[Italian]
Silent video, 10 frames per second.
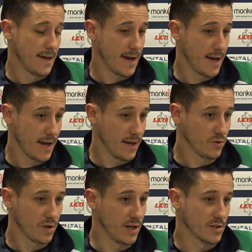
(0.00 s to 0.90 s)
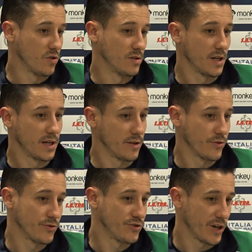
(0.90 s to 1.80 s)
eh, è inutile
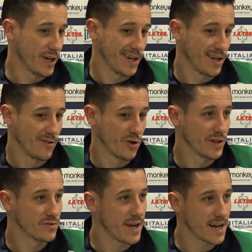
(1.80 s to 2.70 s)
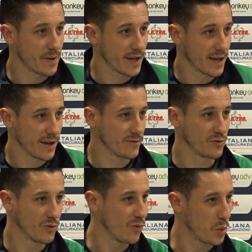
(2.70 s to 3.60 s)
nascondere, cioè, quando è un derby
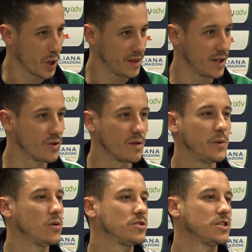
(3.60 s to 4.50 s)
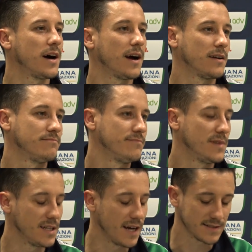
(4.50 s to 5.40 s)
tu un pochettino di più ci dà,
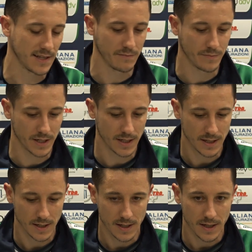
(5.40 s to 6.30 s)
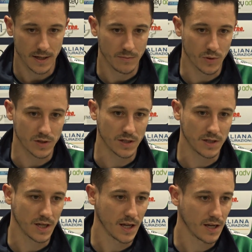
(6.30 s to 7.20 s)
li dà sempre. E
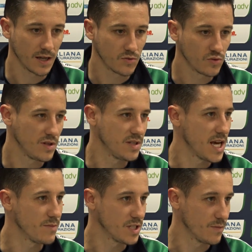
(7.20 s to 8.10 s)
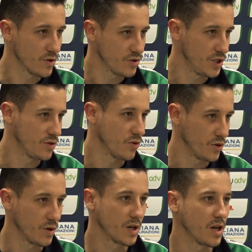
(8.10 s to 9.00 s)
l'importante è che tutti insieme siamo riusciti,
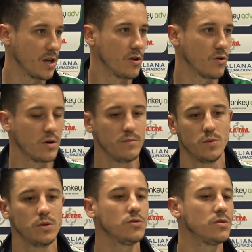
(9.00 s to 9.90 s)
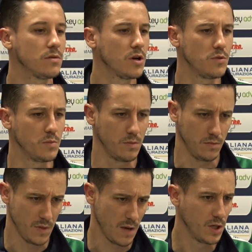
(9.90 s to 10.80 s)
anche io con i miei minuti, i
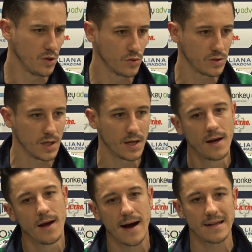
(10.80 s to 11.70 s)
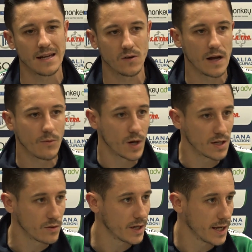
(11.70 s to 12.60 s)
miei minuti a dare una
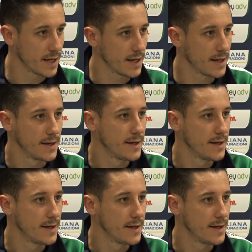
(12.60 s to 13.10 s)
mano e